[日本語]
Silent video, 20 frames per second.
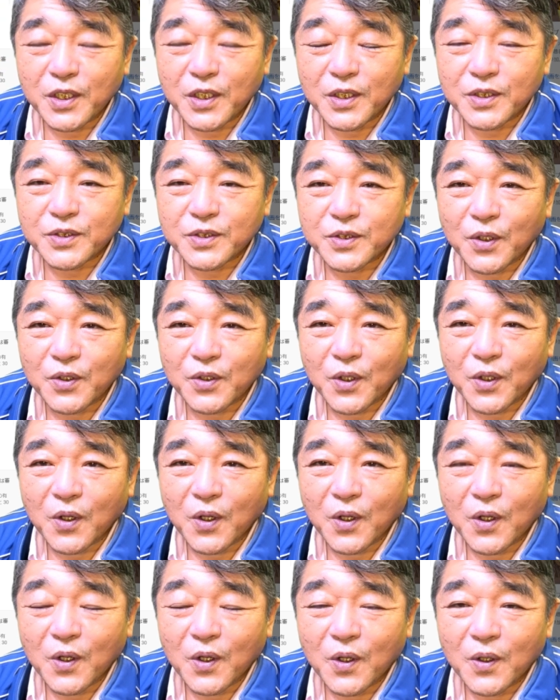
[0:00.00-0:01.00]
そ
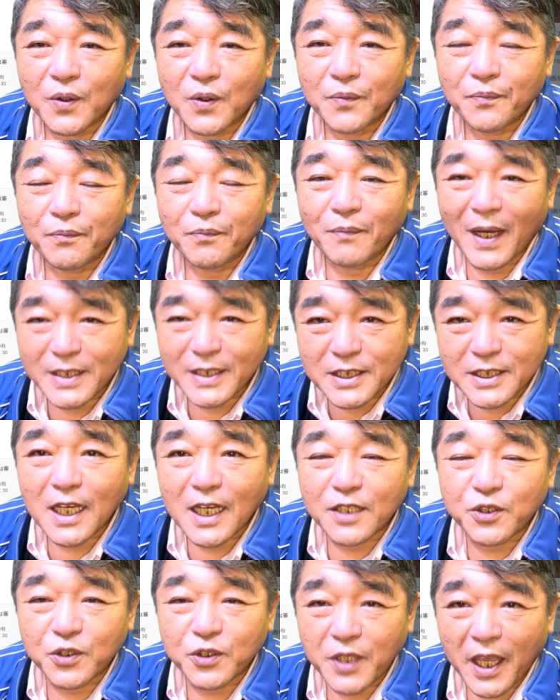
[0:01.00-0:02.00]
の街
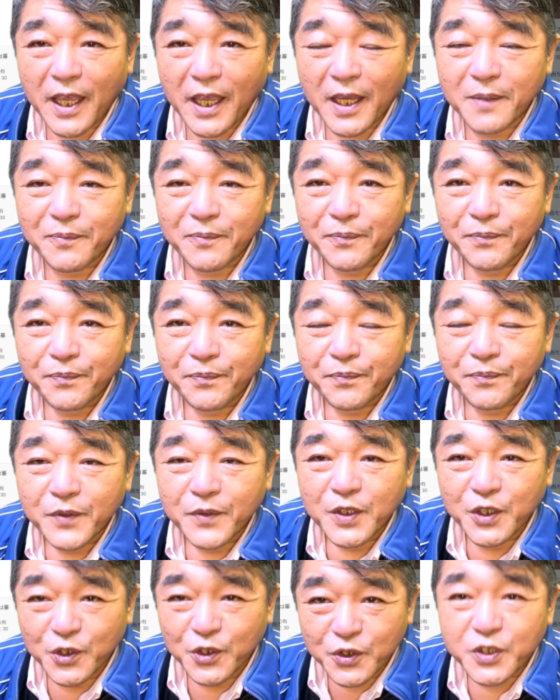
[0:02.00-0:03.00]
角で
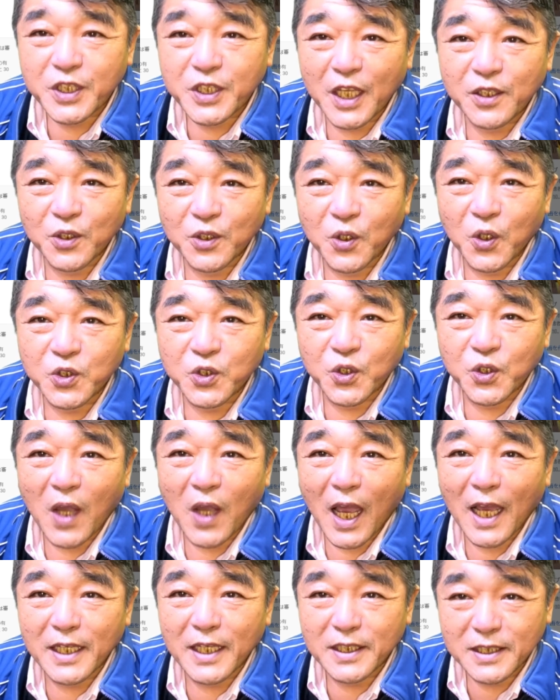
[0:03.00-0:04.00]
有線の音
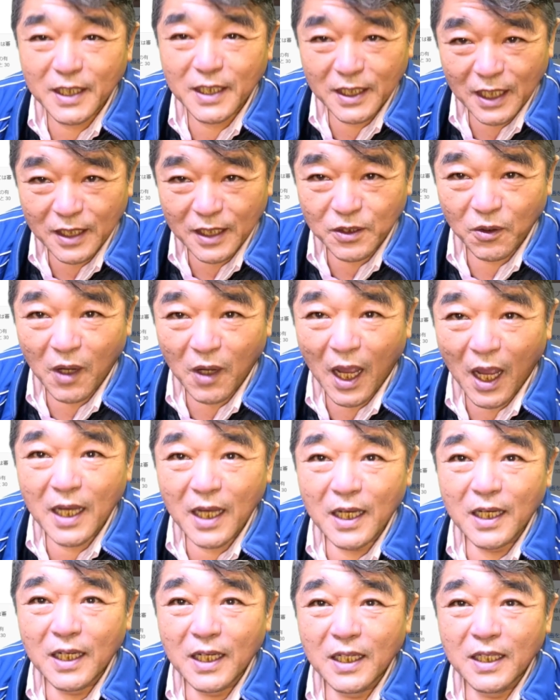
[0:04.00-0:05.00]
が入ってたとか
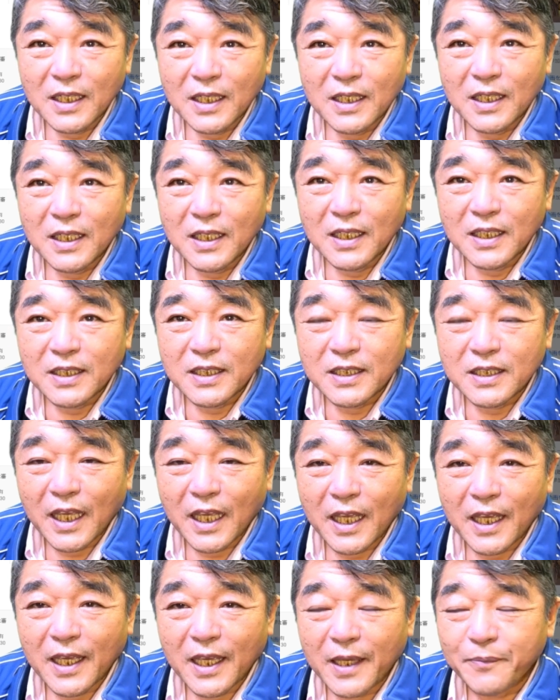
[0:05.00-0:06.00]

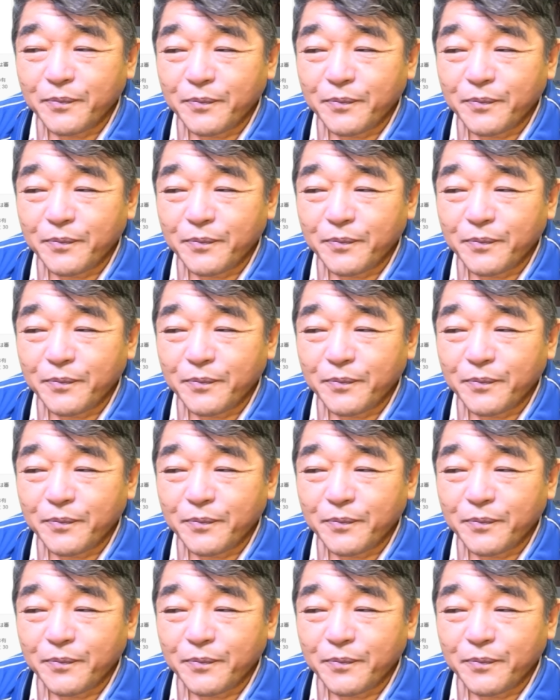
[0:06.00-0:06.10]
で、